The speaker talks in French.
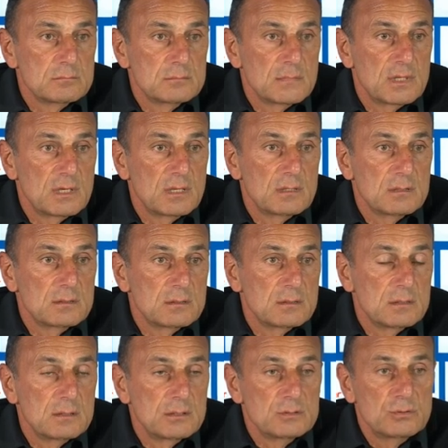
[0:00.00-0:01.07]
Ils ont
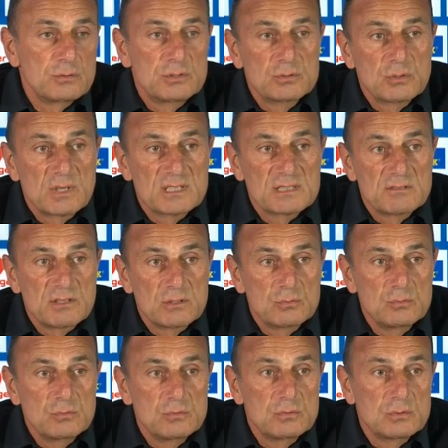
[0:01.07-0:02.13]
eu des occasions avant
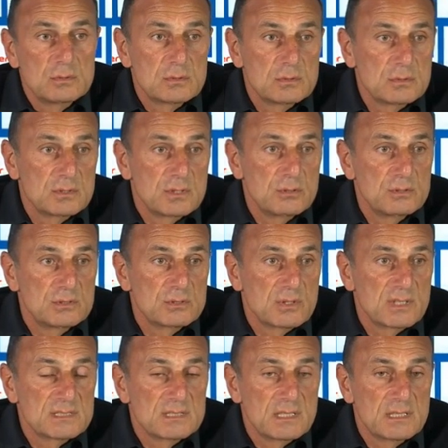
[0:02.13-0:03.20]
nous, on a eu des
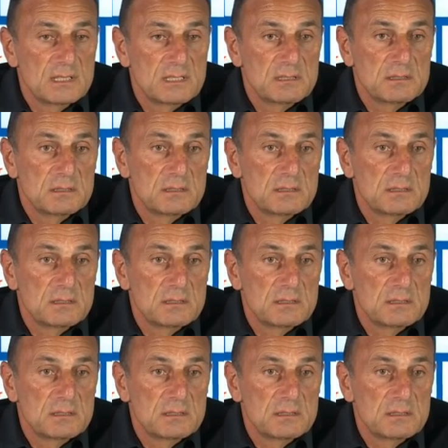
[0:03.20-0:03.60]
occasions derrière.